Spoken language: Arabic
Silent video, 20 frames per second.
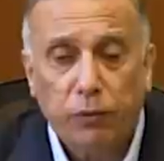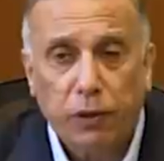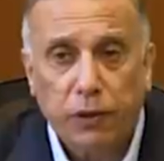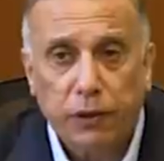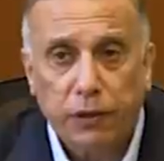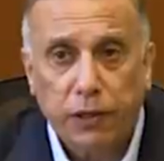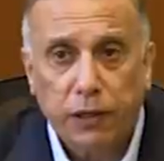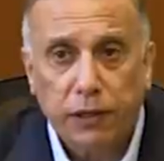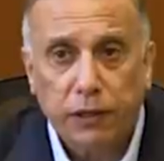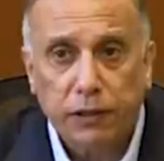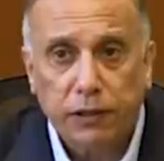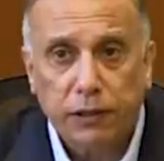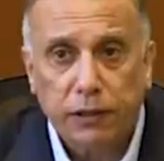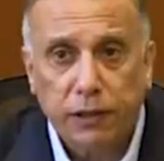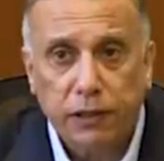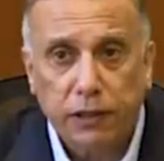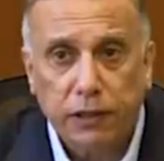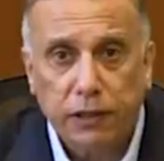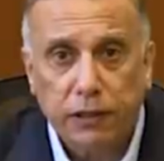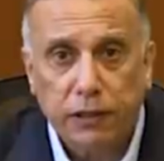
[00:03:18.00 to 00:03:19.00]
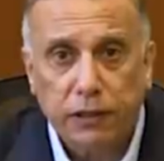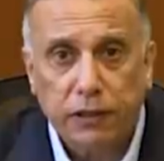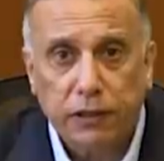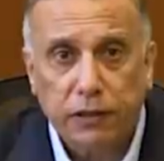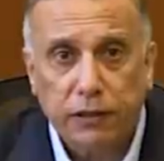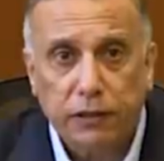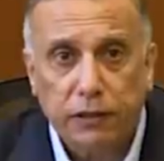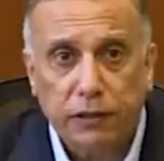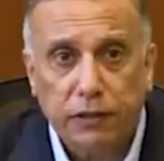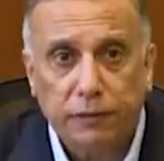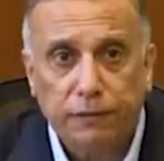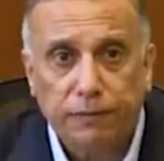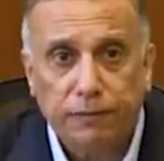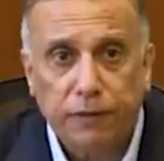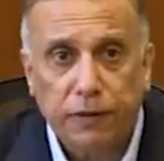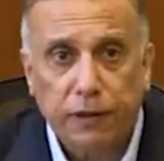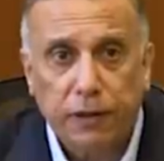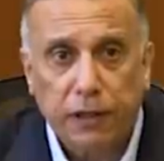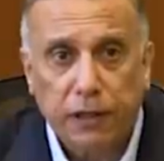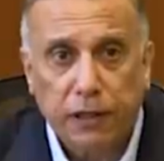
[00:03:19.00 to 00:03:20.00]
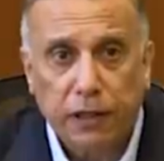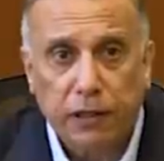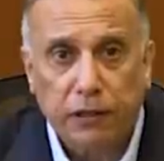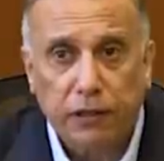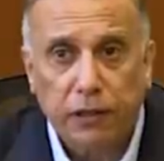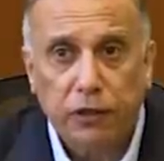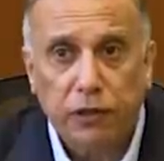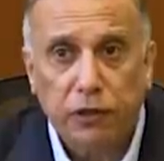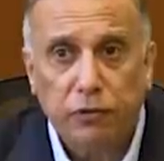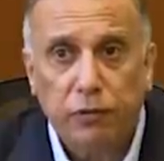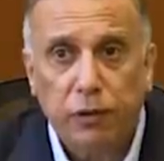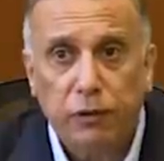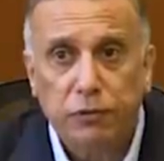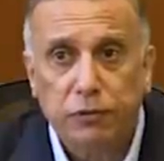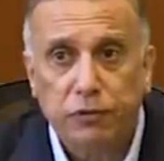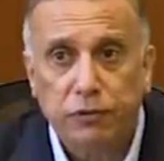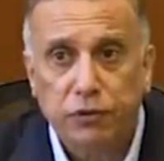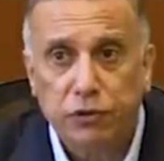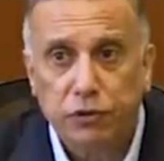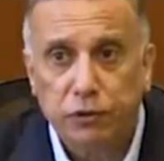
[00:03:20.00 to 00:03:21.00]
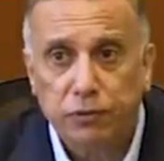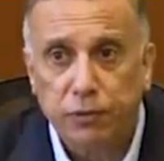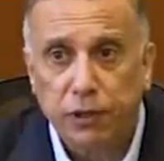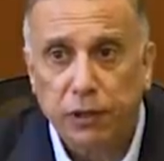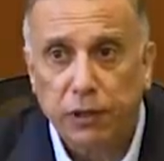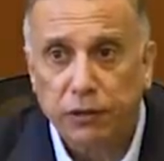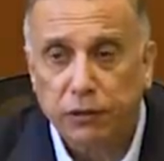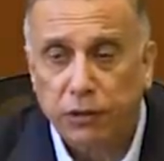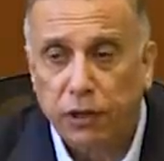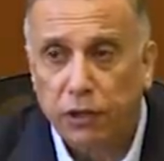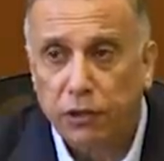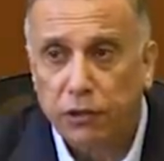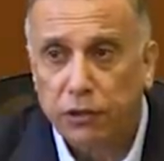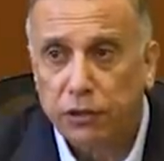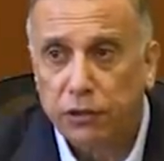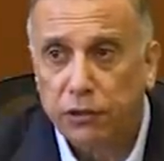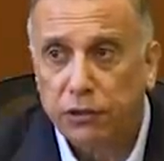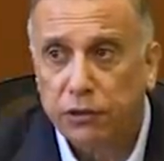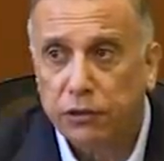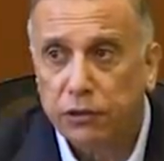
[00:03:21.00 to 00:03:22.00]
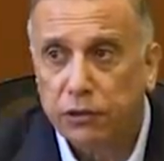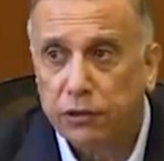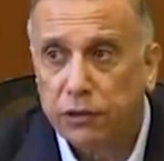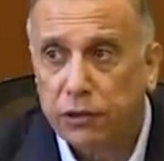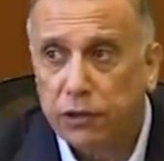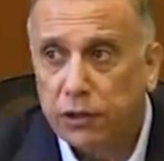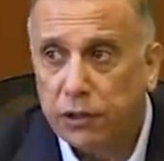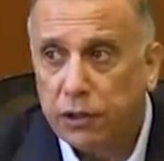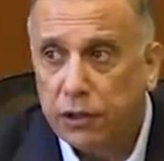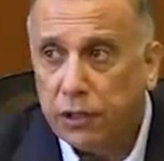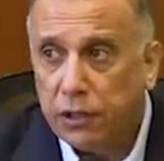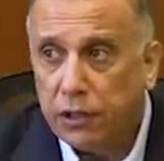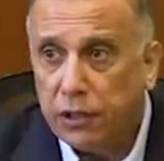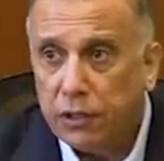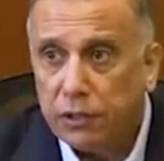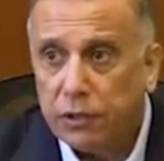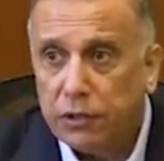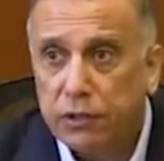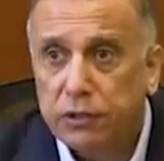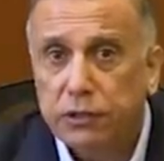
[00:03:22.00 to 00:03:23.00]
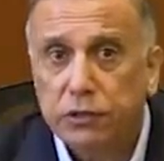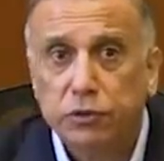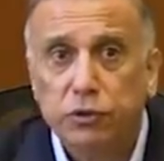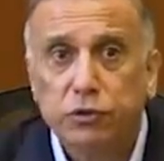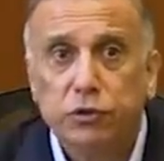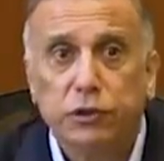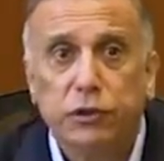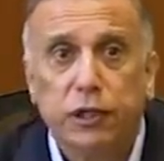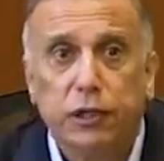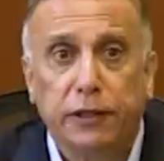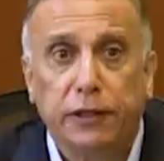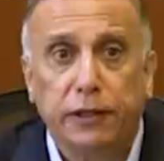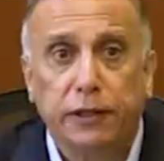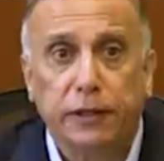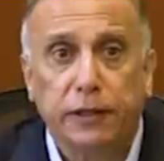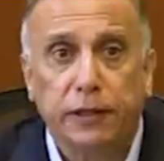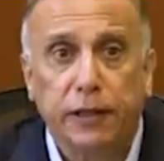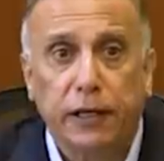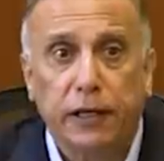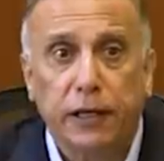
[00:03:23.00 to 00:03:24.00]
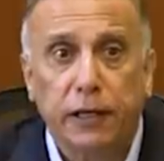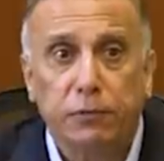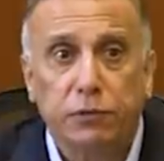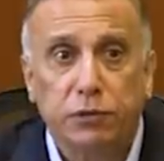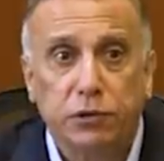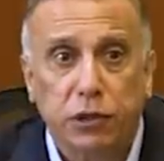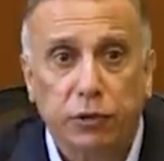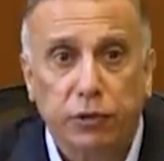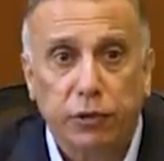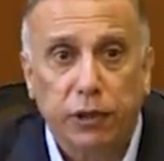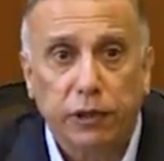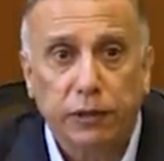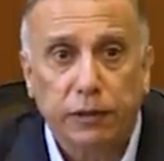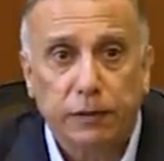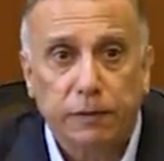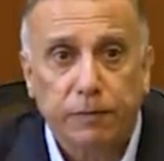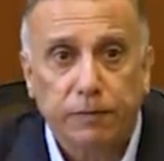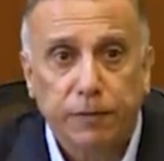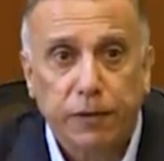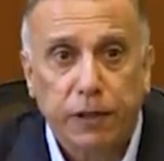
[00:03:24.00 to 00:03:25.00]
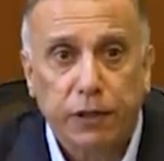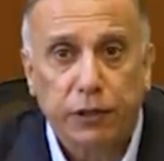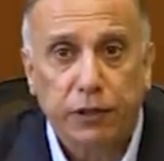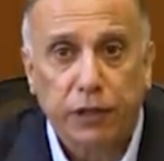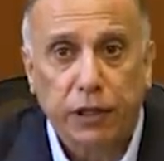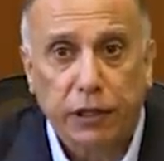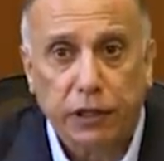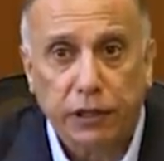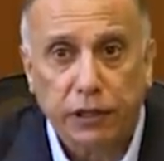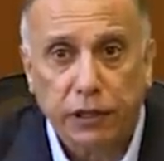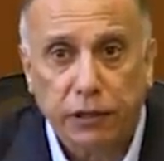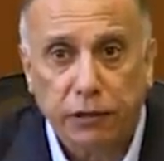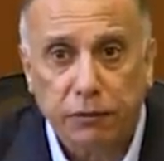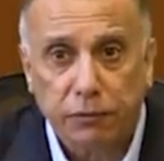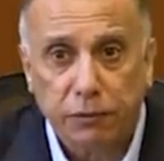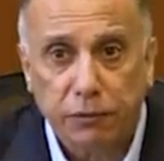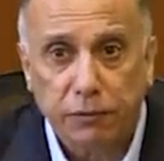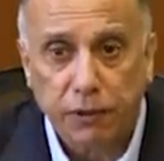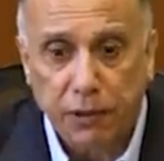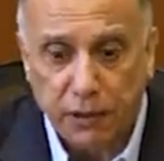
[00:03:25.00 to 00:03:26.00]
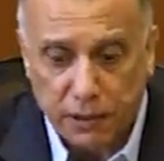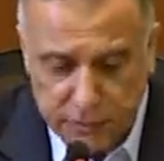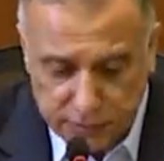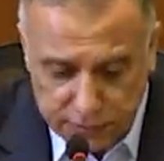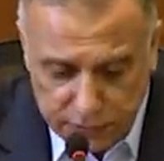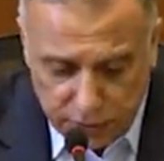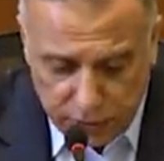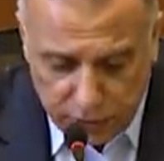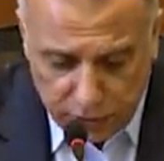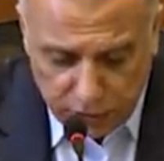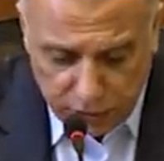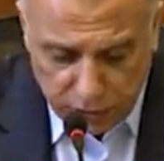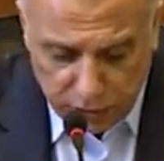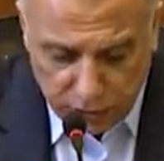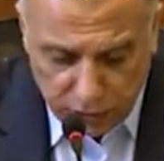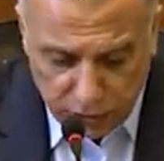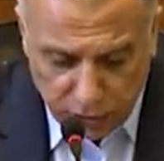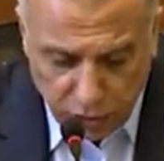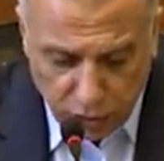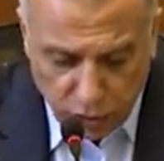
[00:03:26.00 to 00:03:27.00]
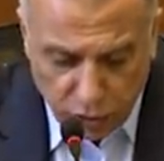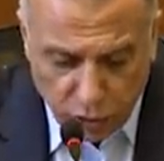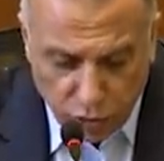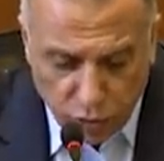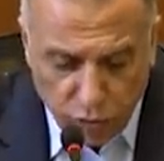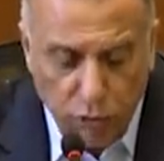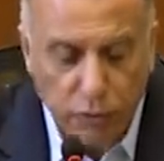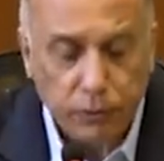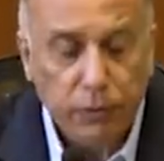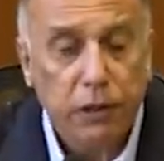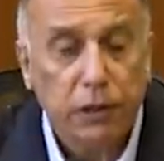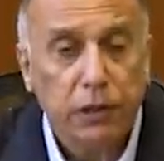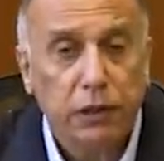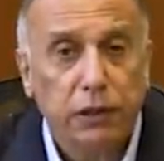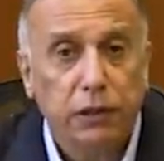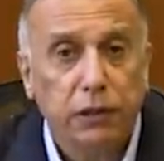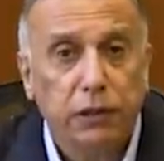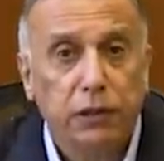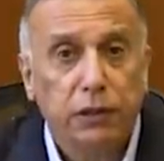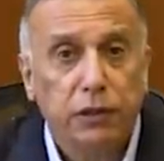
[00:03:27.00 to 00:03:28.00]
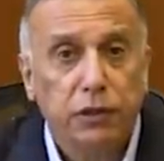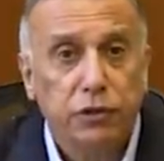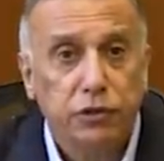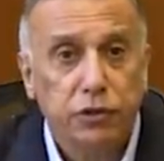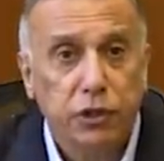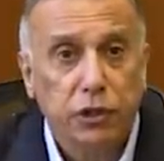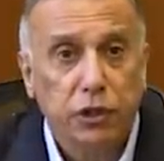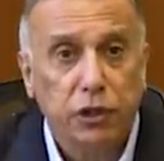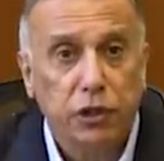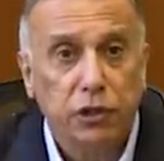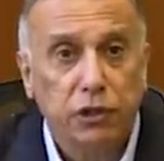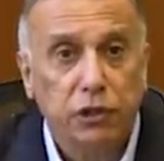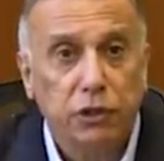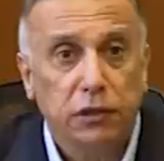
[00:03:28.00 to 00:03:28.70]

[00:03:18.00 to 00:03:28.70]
وكذلك قررنا يوم امس في اجتماع طارئ تأسيس لجنة تحقيقية على المستويات للتحقيق بما حصل وما جرى